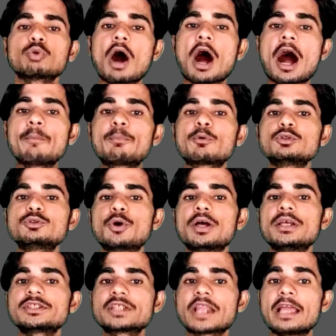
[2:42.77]
तो आपको जो
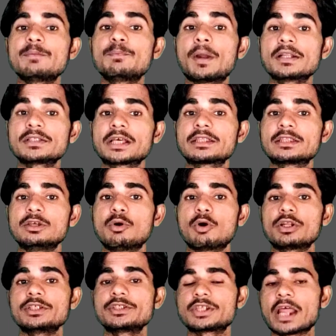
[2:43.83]
है स्ट्राइक पड़ सकती है
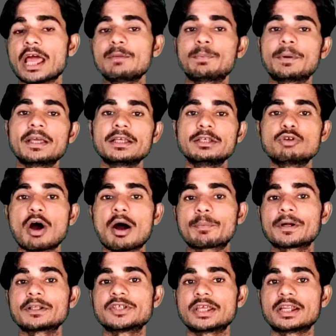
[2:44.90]
और स्ट्राइक पड़ेगी तो
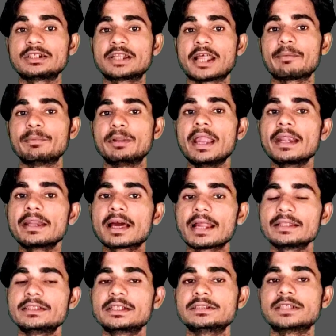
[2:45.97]
आपका चैनल टर्मिनेट
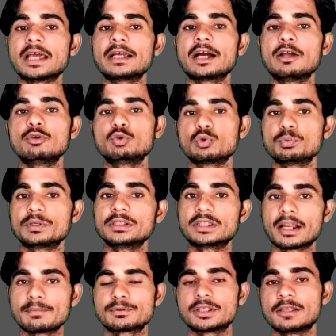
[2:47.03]
कर दिया जाएगा यूट्यूब की
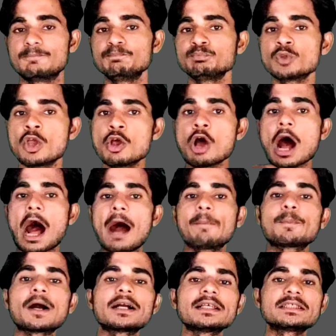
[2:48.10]
तरफ से
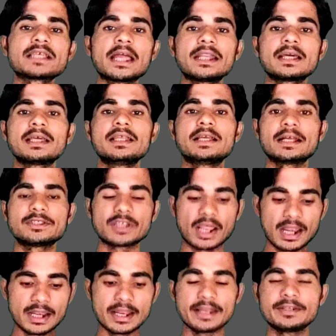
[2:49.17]
आपका किस कैटेगरी का
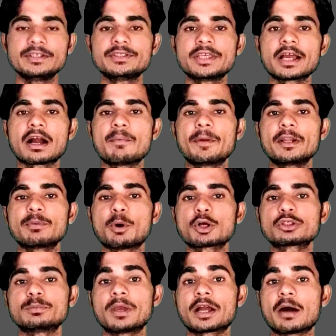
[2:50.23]
चैनल है नीचे कमेंट
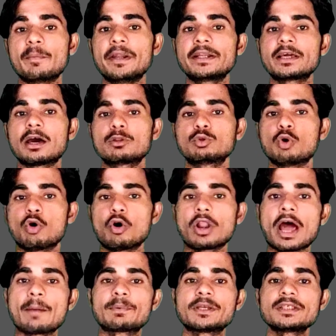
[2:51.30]
बॉक्स में कमेंट कर दो
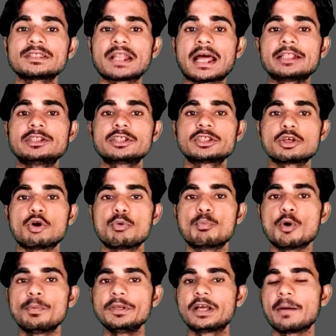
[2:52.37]
और आप किस राज्य से हो
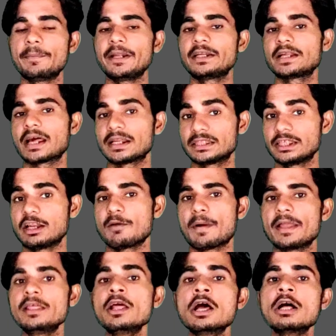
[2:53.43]
वो भी कमेंट कर देना
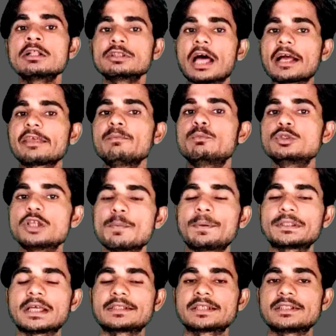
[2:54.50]
भाई ताकि मुझे
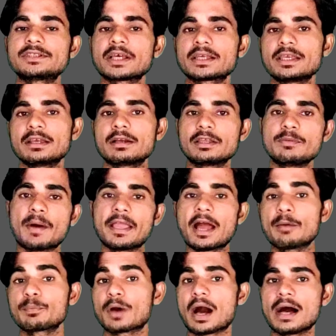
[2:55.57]
पता चल सके कि भाई
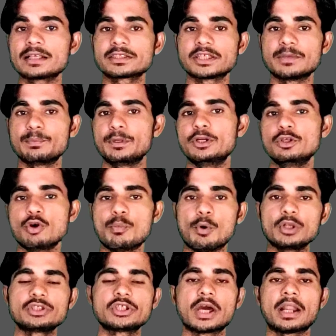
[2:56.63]
आप कहाँ से वीडियो
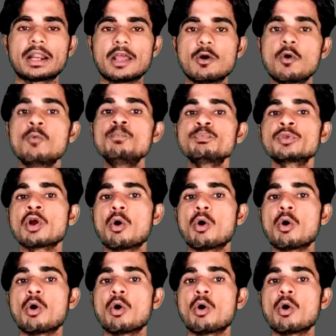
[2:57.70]
वॉच कर रहे हो